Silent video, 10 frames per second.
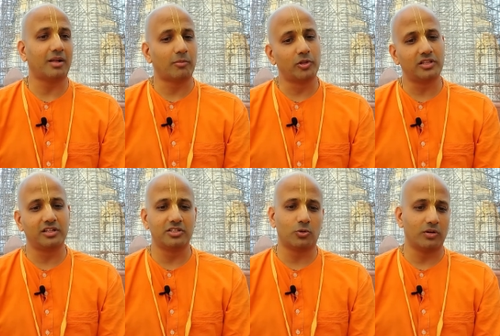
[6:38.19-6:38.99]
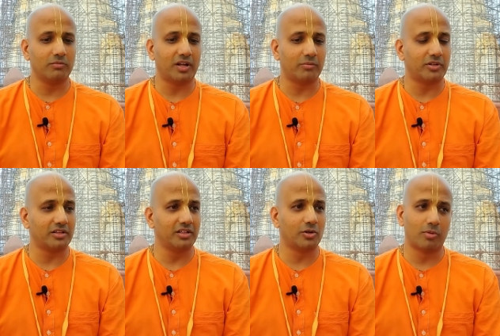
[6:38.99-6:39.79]
நம்ம முதல்ல தெரிஞ்சுக்கொள்ளணும்
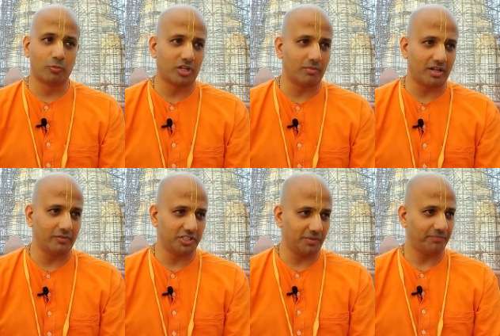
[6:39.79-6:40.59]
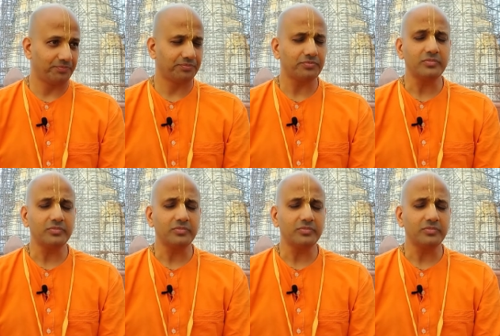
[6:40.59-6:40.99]
அப்படின்றது ரொம்ப முக்கியமான விஷயம்